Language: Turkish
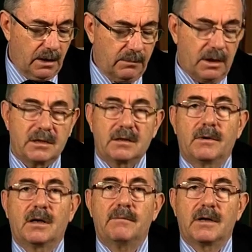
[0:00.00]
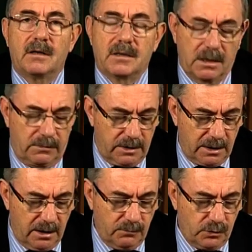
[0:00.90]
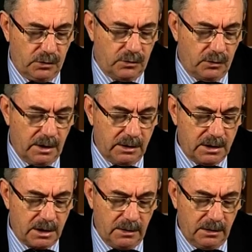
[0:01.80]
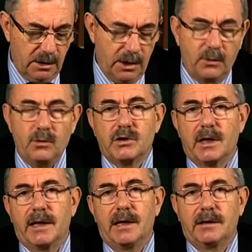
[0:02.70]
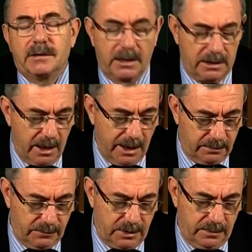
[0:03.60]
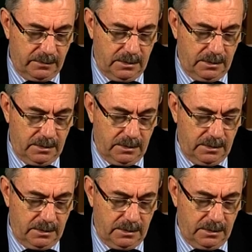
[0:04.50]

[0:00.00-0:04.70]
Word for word: Hem de Hazreti Peygamber Aleyhisselatü vesselam bu sözü söylediği zaman üç kere tekrar etmiş.